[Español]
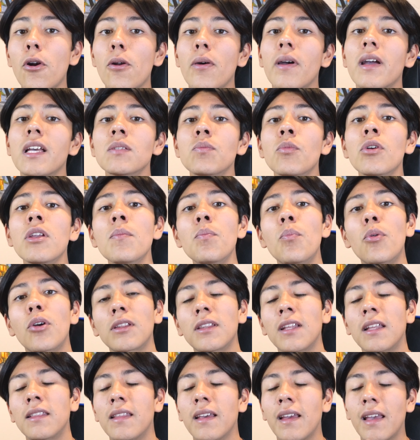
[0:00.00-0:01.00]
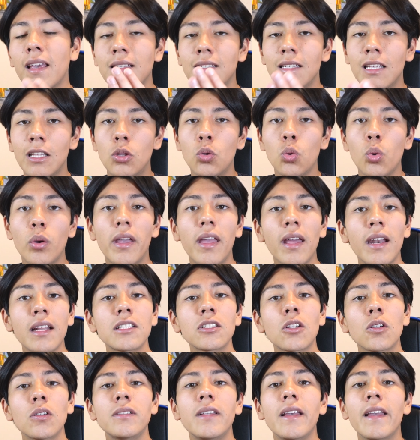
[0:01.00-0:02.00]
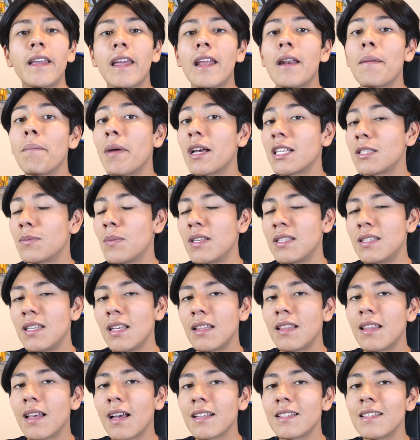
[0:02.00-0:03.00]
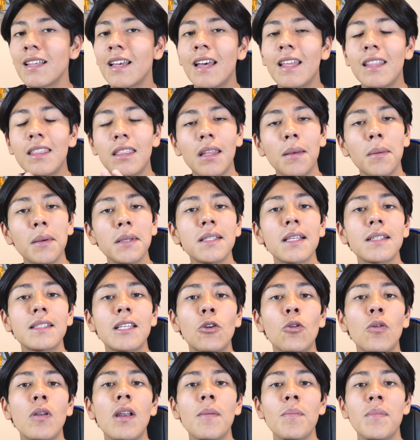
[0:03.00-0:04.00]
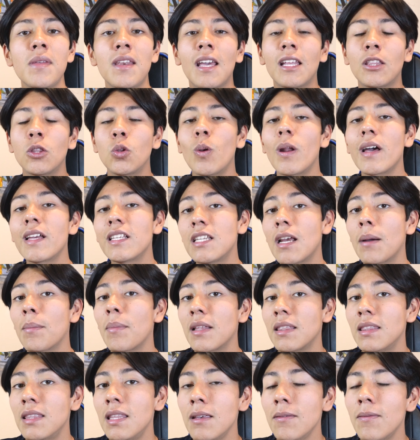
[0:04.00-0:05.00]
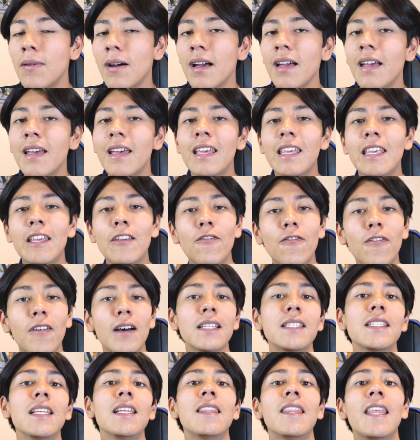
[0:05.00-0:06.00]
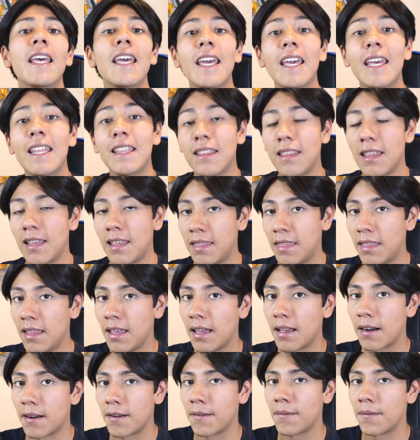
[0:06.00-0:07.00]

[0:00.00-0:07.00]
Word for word: por lo que es muy importante que si tú quieres conseguir más visitas, debes de hacer una miniatura llamativa y fácil de entender.